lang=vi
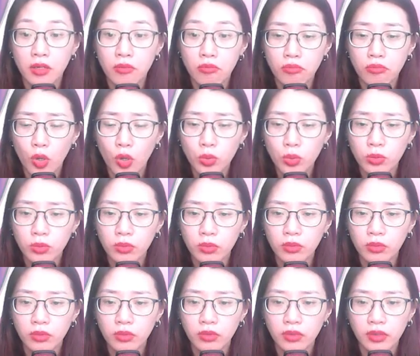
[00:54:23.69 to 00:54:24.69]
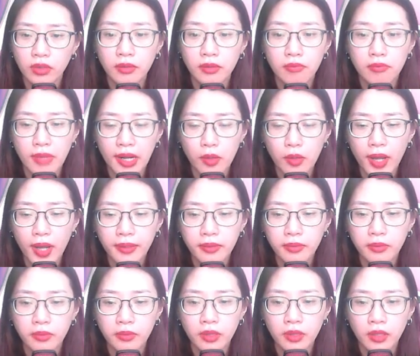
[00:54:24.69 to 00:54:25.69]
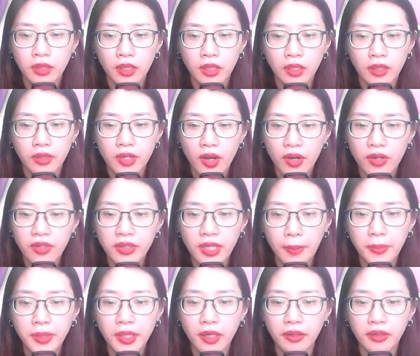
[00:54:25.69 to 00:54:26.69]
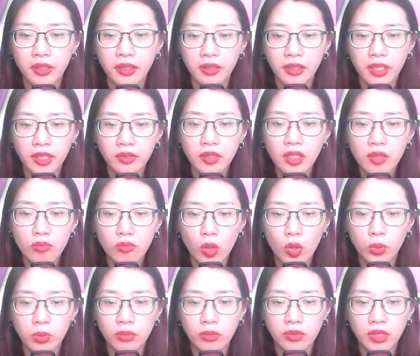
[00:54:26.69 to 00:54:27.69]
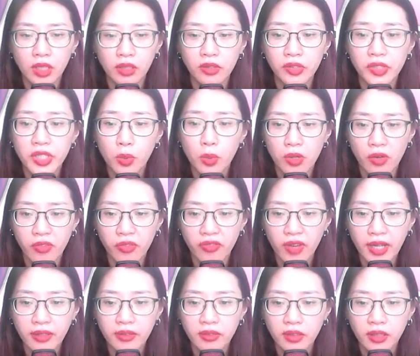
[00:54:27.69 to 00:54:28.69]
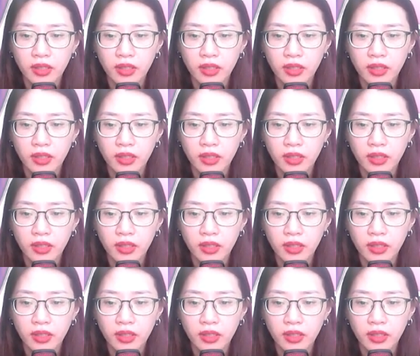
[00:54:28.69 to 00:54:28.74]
Mục! Mặt quát. Nó cảm nhận được khí tức mục từ trong ngọc phát.